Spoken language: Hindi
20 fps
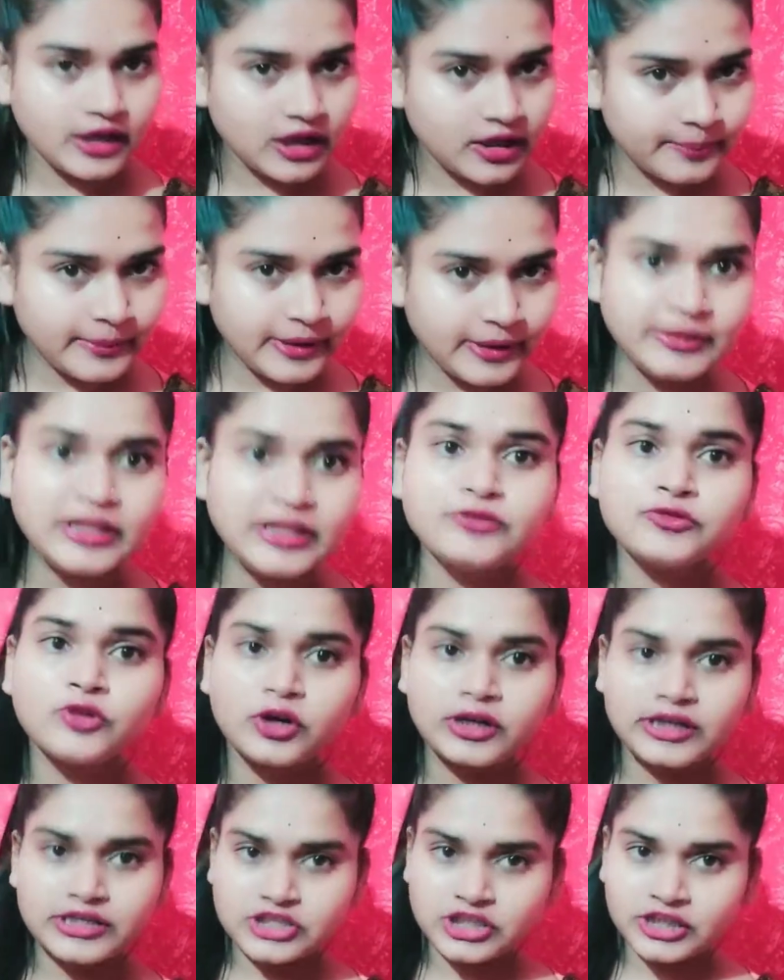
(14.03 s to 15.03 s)
मेबलिन
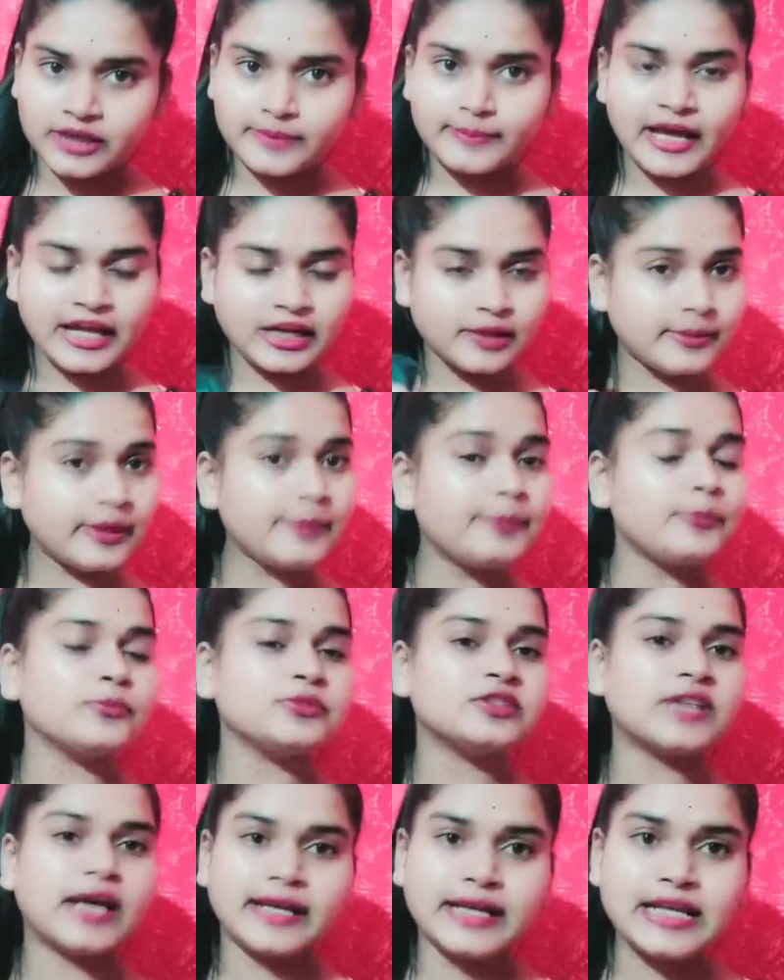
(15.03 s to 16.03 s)
फाउंडेशन के बारे में
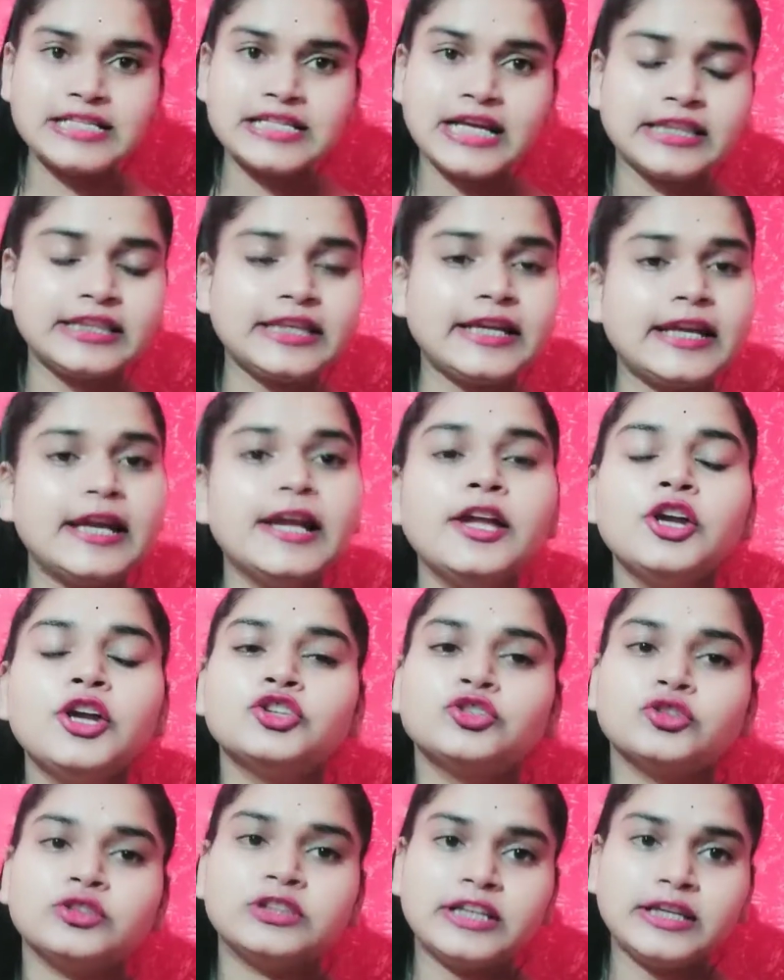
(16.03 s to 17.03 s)
जानना चाहते हैं
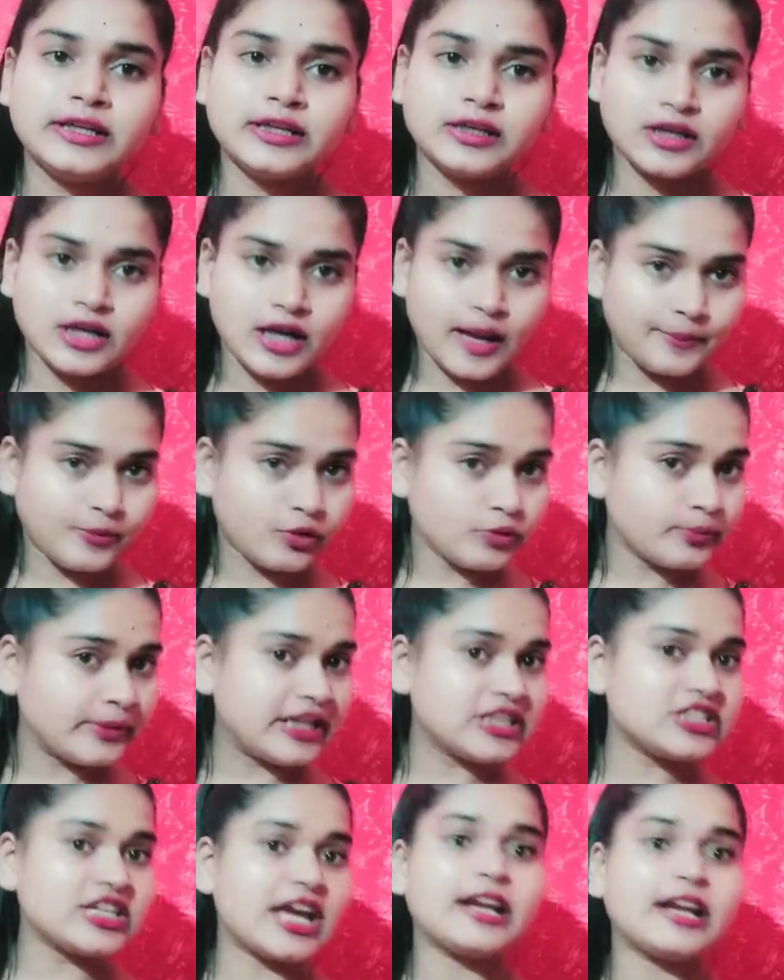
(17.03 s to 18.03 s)
तो देन आप लोग मेरे
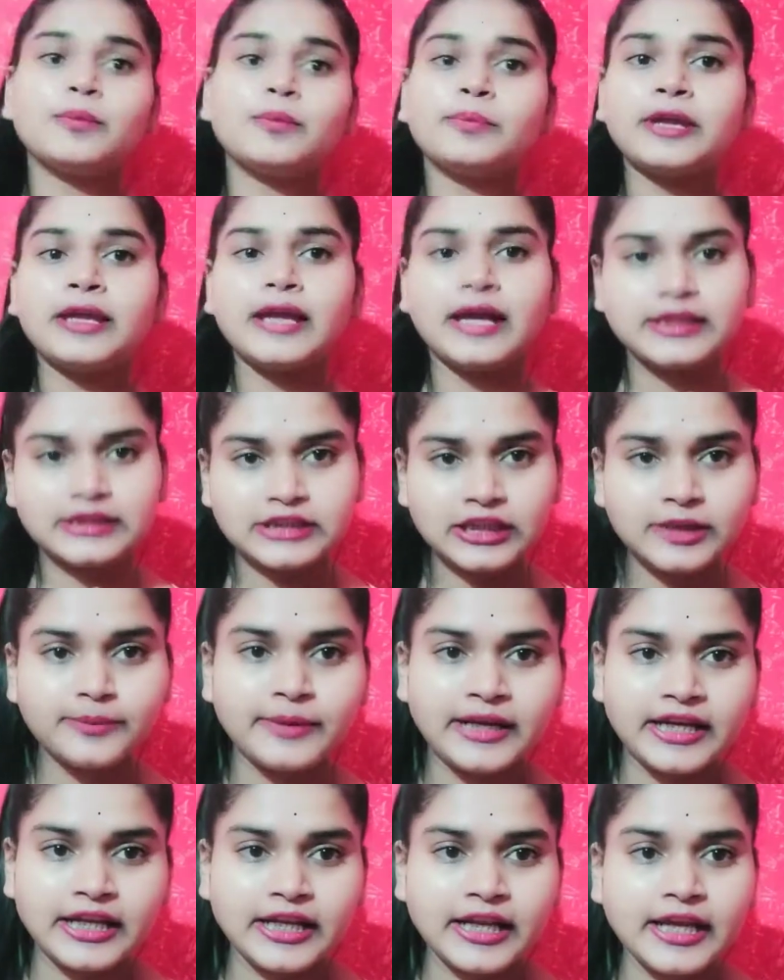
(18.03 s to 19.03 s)
चैनल पर अंत तक
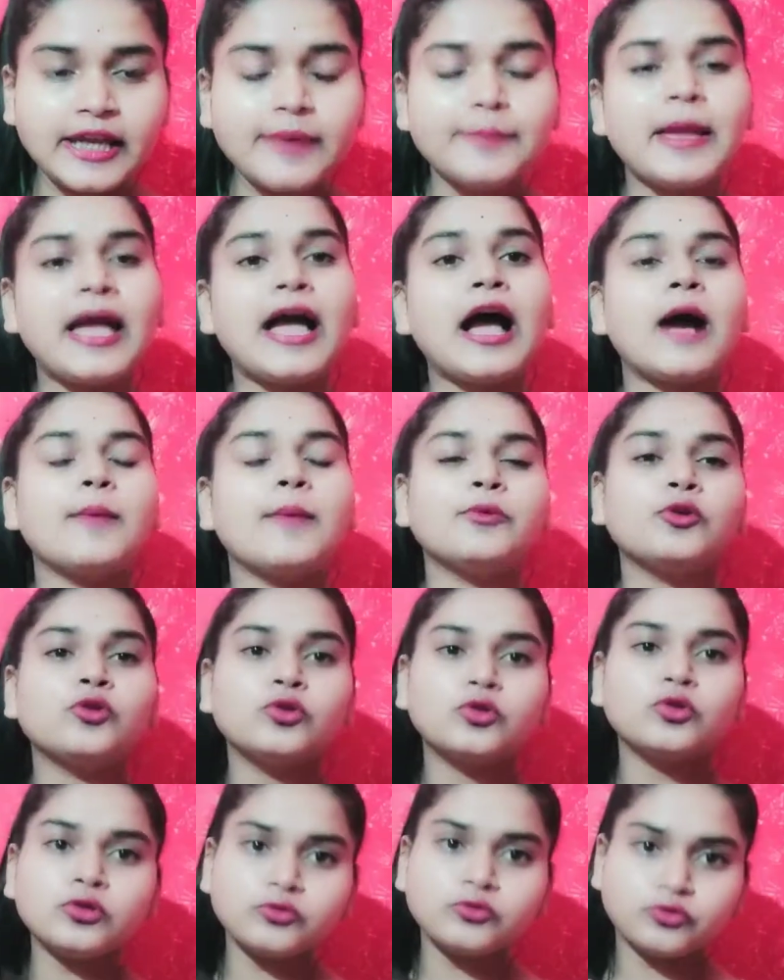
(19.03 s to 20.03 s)
बने रहें मैं आप लोगों
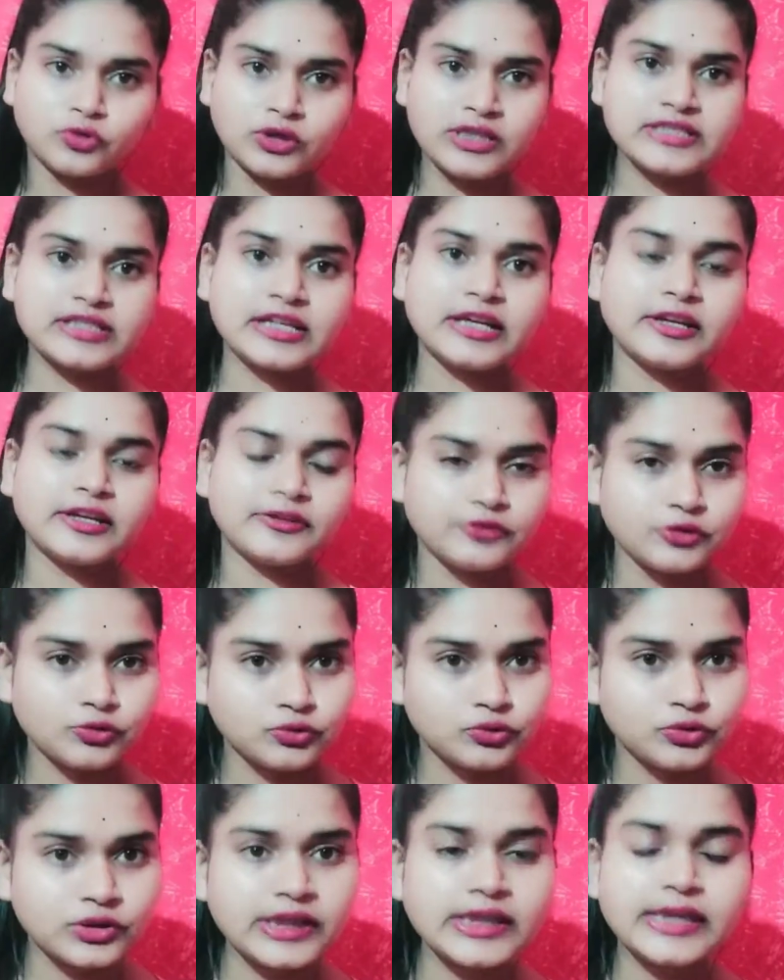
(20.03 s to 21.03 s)
को फुल इसका रिव्यू
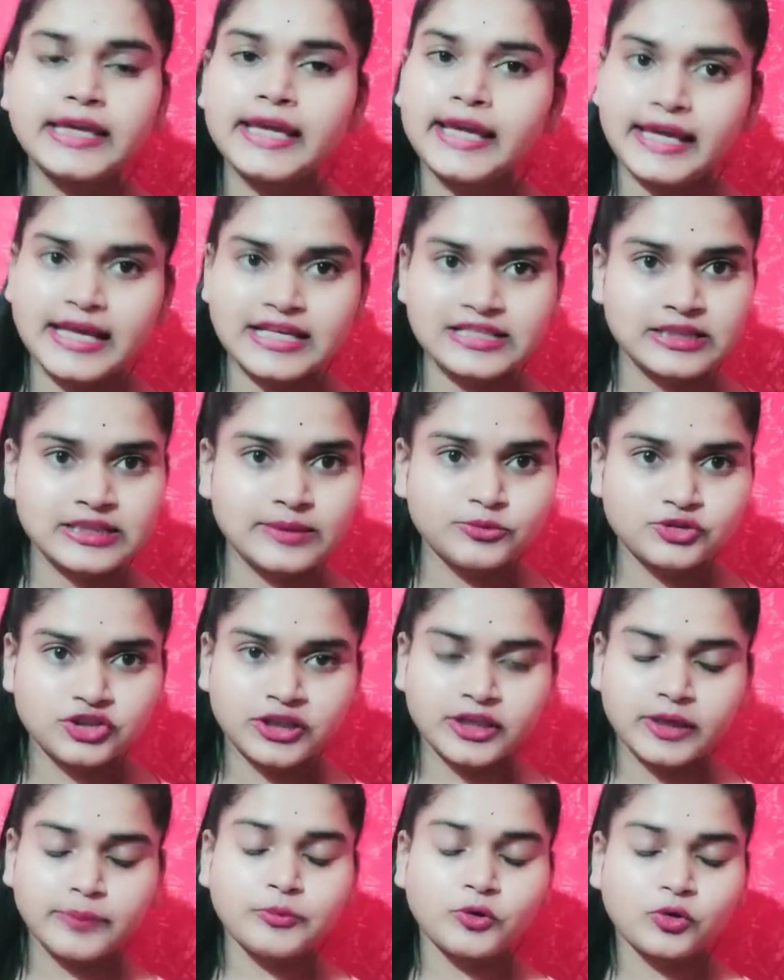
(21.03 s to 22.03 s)
दूंगी कि ये कैसा मुझे ये
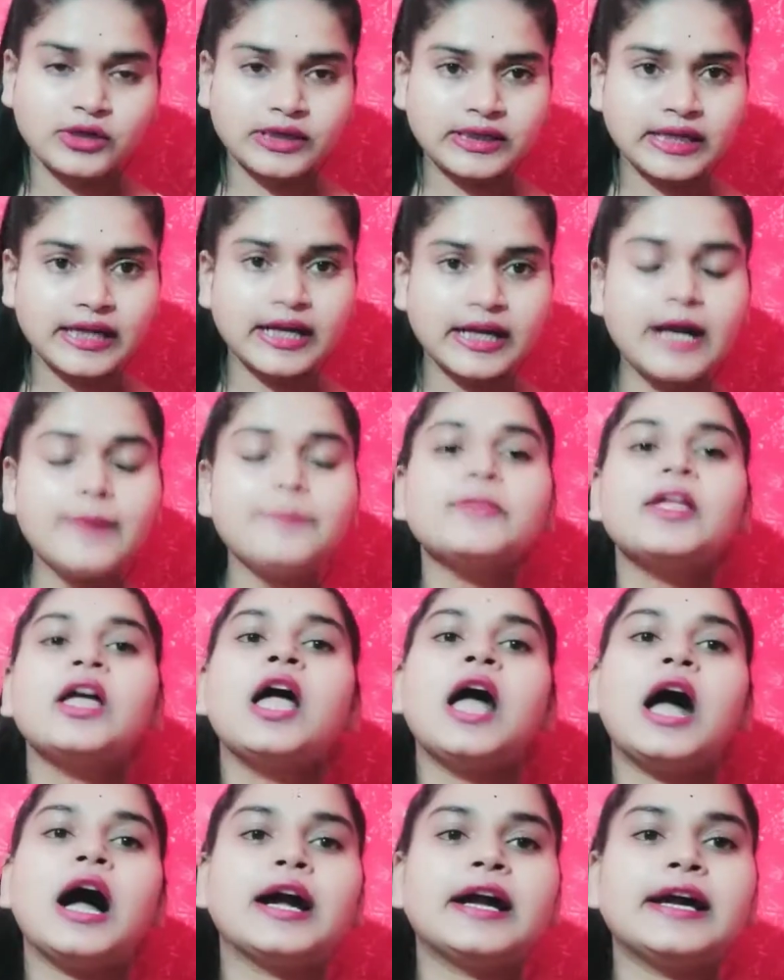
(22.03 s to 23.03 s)
प्रोडक्ट लगा
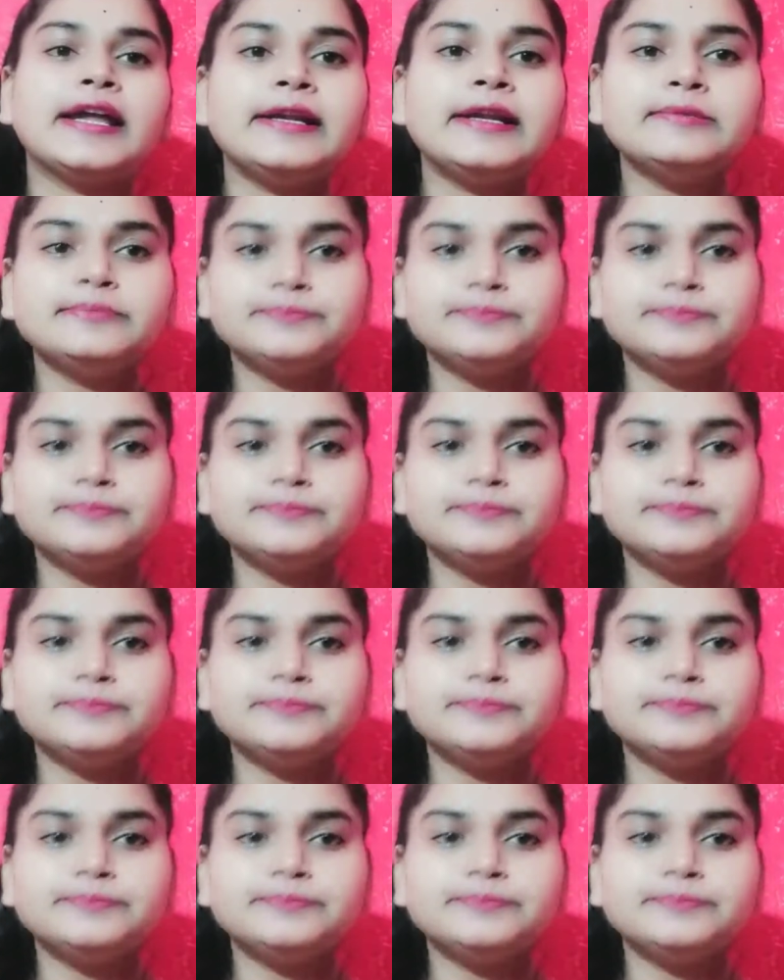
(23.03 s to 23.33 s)
अगर